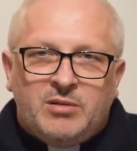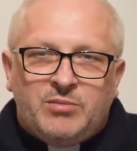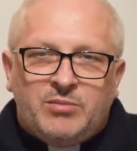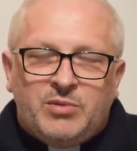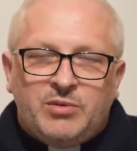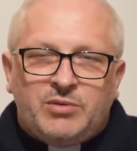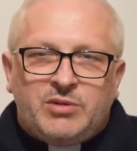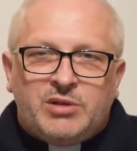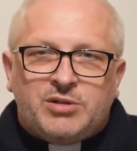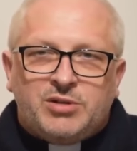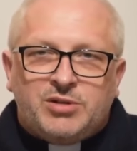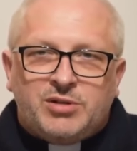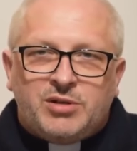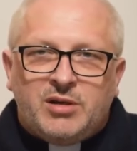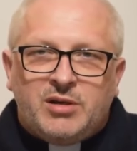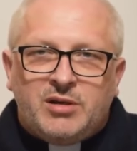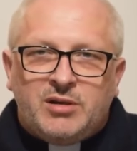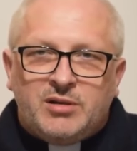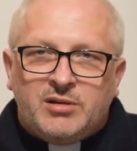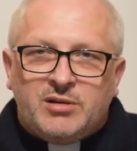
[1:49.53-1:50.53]
Był też
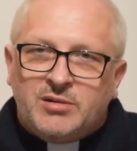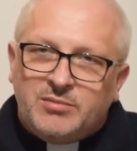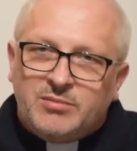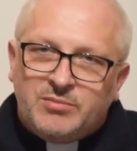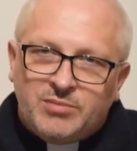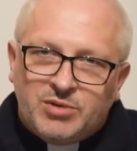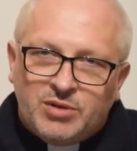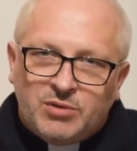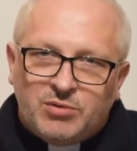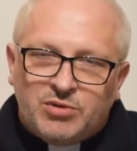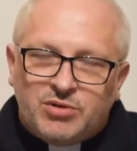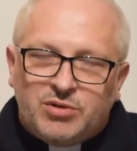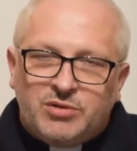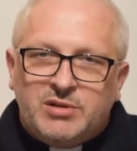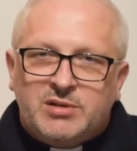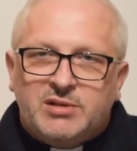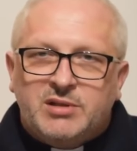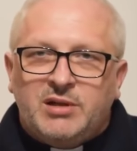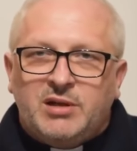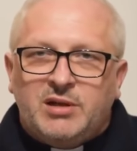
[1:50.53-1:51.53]
przełożony
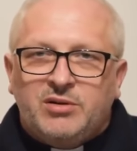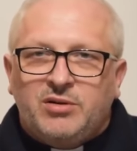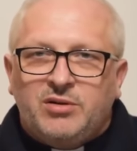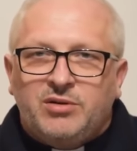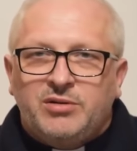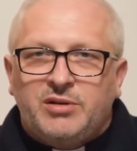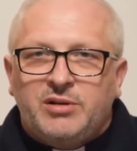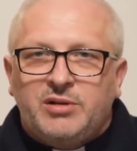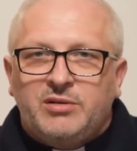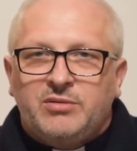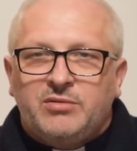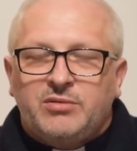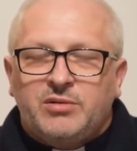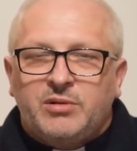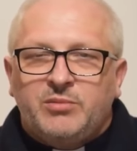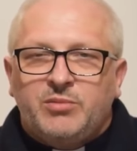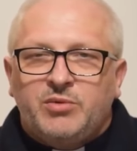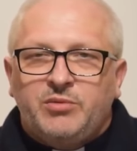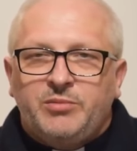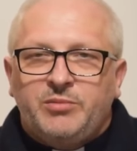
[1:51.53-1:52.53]
synagogi,
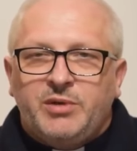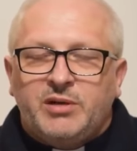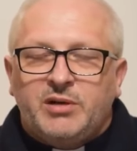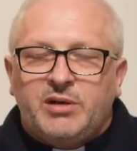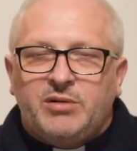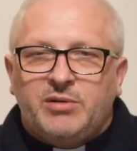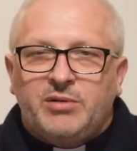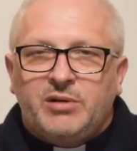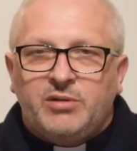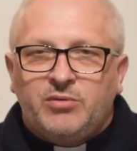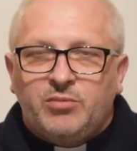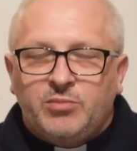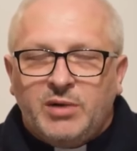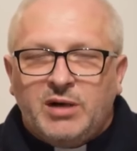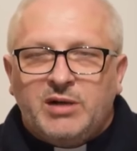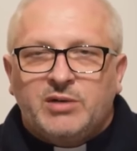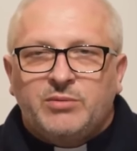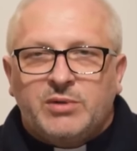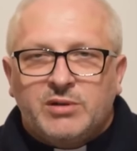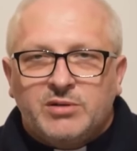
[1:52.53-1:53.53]
któremu umierała i
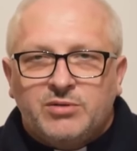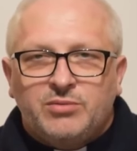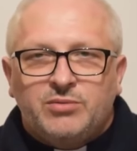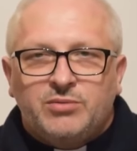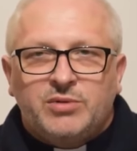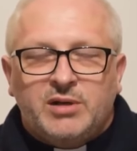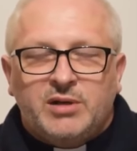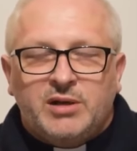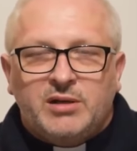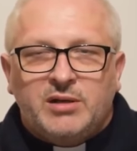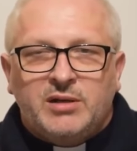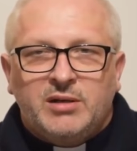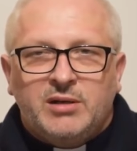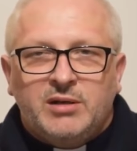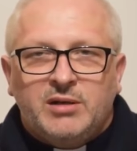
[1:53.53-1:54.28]
umarła córka.